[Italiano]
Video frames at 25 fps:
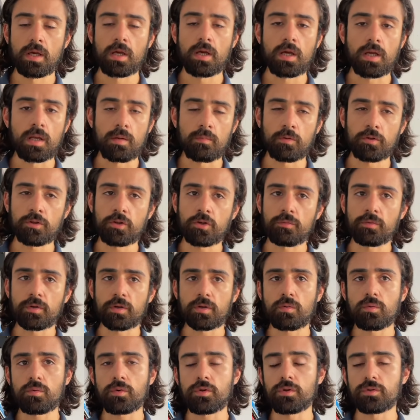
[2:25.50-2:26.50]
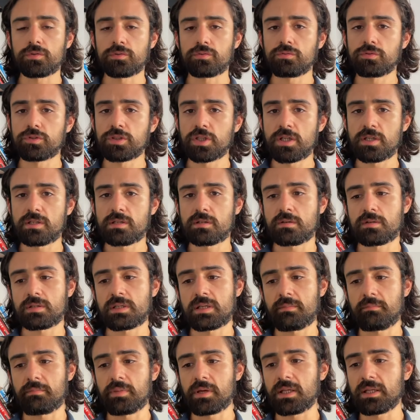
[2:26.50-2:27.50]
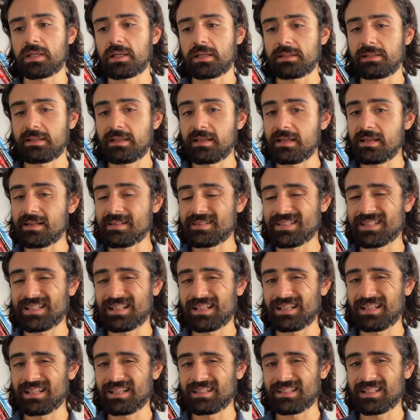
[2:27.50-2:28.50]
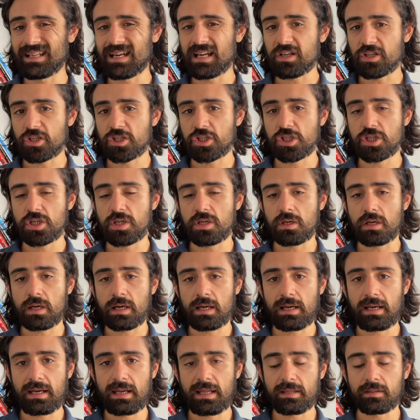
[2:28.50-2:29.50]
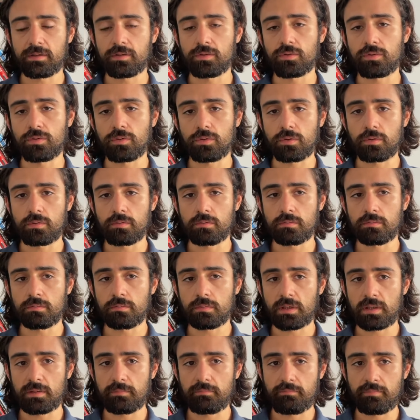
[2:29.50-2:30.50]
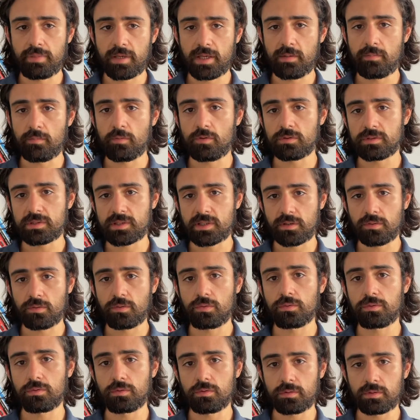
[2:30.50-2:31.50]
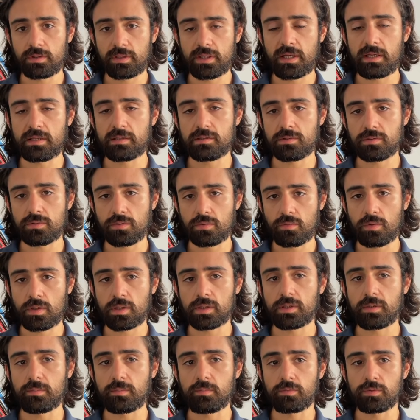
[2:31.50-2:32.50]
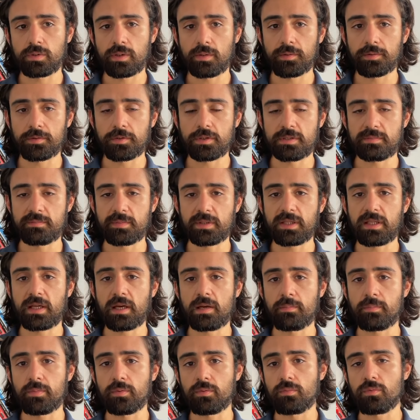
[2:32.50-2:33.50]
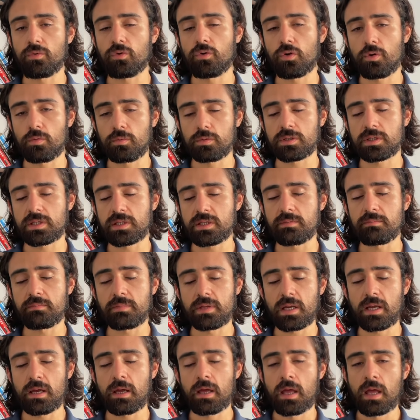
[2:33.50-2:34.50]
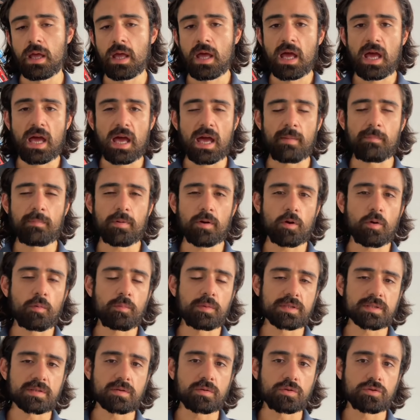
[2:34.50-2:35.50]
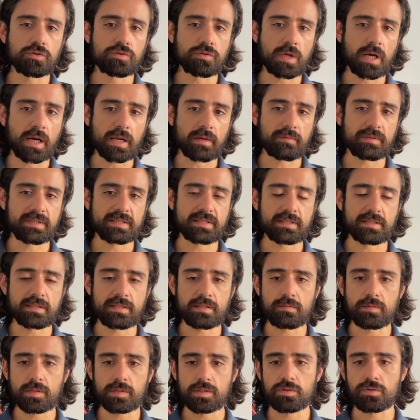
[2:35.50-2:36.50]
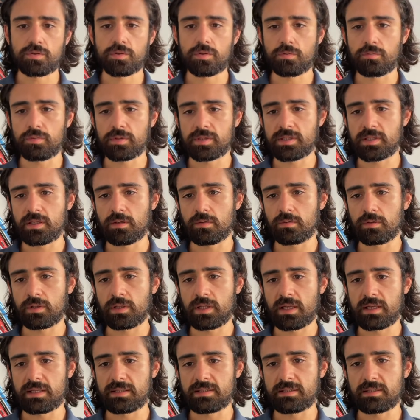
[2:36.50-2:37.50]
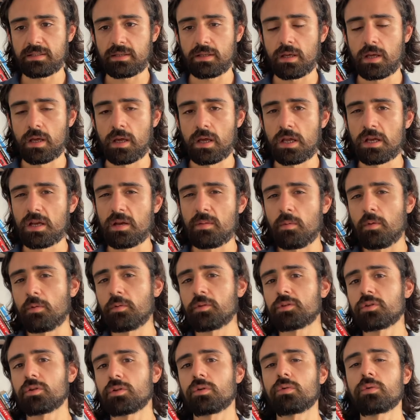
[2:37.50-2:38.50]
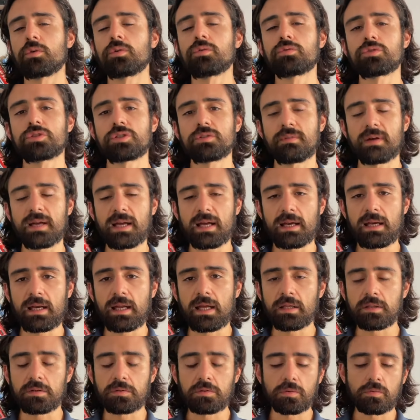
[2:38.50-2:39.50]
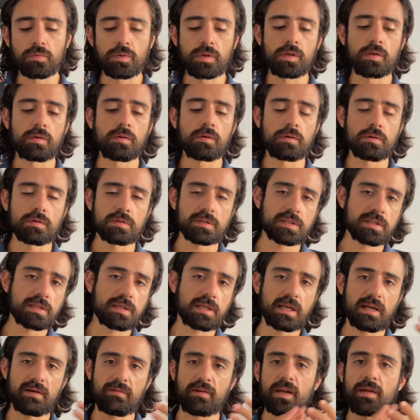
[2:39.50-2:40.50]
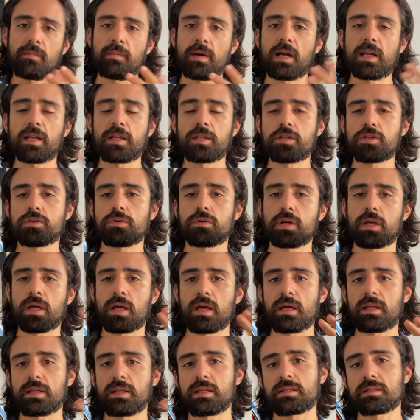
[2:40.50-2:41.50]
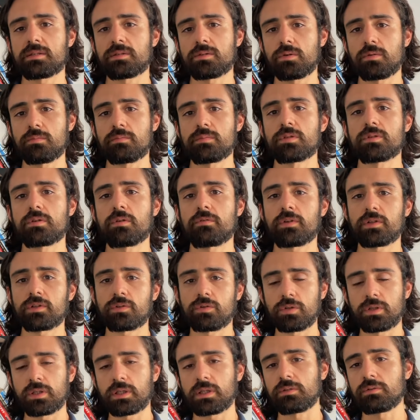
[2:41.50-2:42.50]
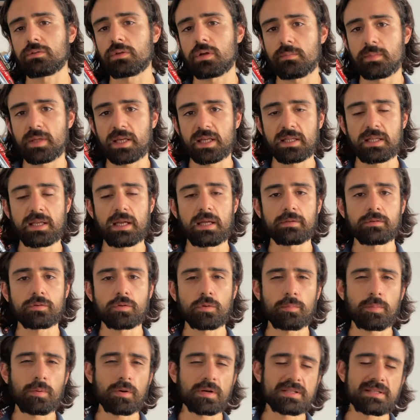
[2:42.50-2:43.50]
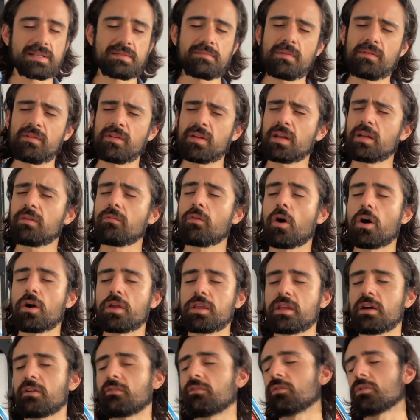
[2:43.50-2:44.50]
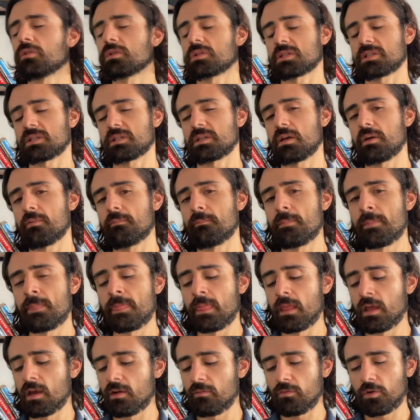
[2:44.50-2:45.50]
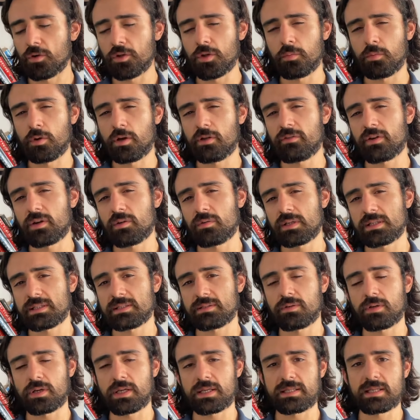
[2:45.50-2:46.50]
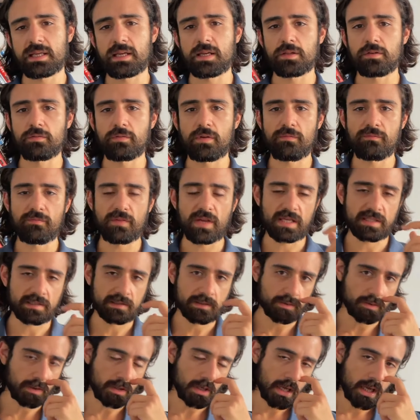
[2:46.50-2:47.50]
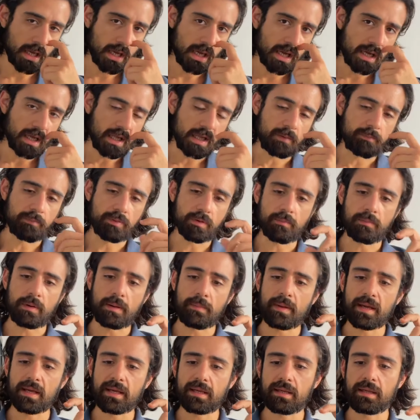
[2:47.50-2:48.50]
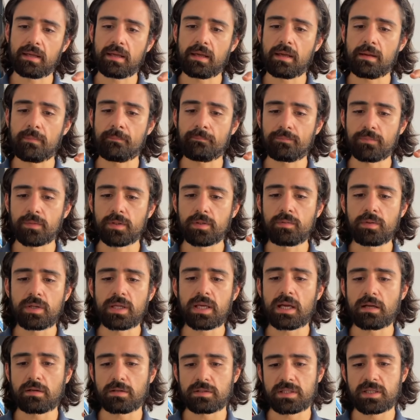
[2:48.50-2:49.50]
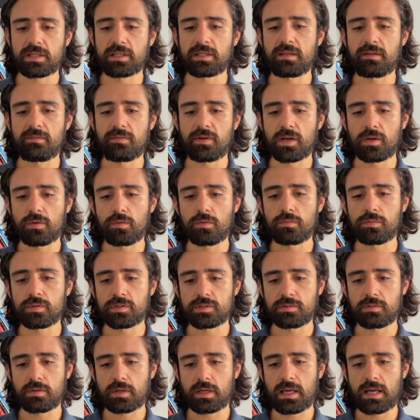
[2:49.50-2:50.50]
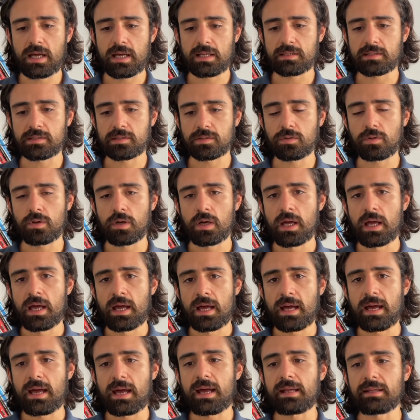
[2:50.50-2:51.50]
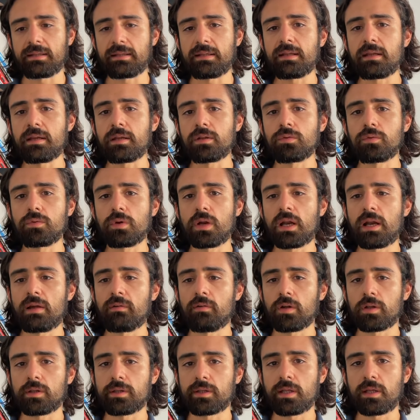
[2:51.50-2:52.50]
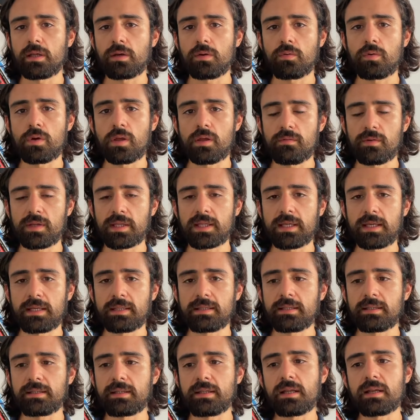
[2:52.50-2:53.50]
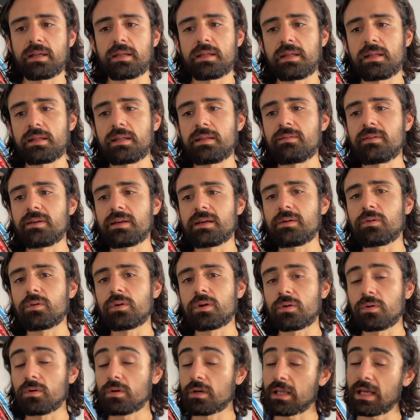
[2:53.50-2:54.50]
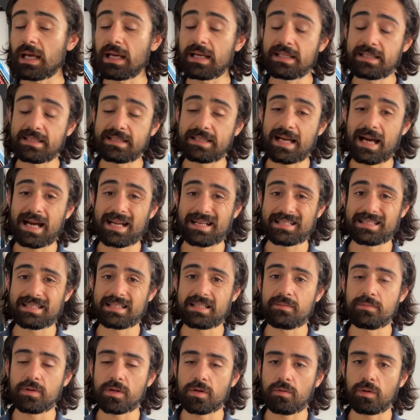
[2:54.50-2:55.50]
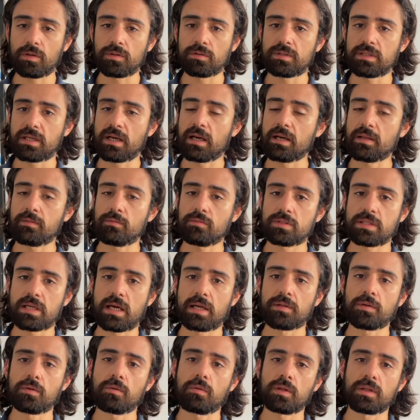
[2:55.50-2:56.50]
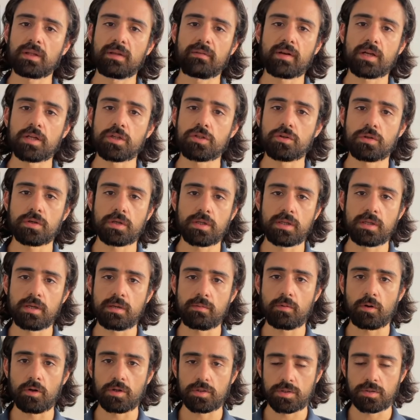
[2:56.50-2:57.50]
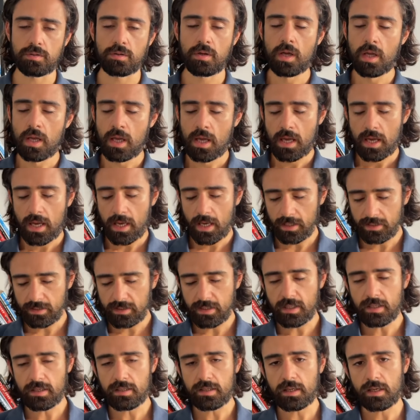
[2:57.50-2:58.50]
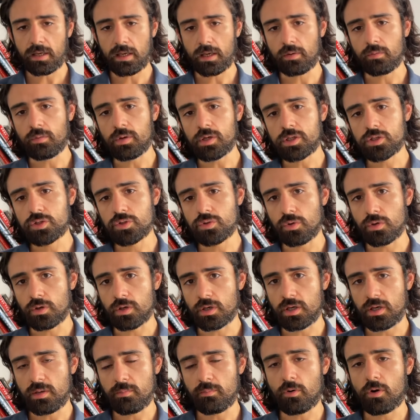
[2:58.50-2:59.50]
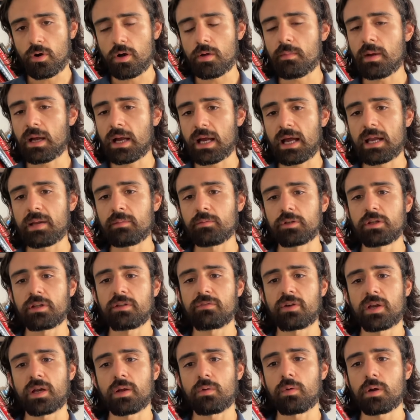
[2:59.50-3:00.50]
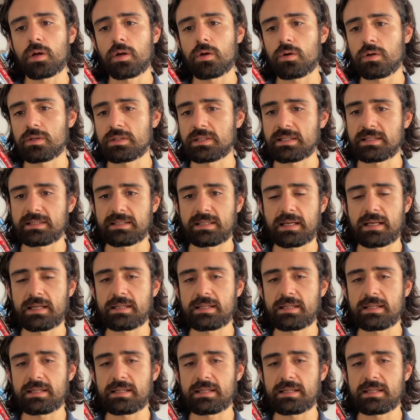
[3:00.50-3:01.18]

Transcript: Il motivo per cui io suggerisco sempre di trattenersi dall'andarci a letto al primo, secondo, terzo, quarto appuntamento e aspettare il più lungo possibile è proprio per scongiurare queste situazioni o questi contesti. Nel momento in cui tu ci vai a letto, quello si lava le mani e dice ok, adesso mi sono fatto intanto l'amica di letto. Poi se mi viene voglia, forse voglio pure fare una storia seria dove investo. Il problema è che l'unica cosa che devi fare con questo ragazzo è di ridurre le volte in cui vi vedete, dirgli di organizzarsi per quando sarà riposato o quando avrà i giorni di riposo e dirgli che in quei giorni poi magari potete fare qualcosa, stare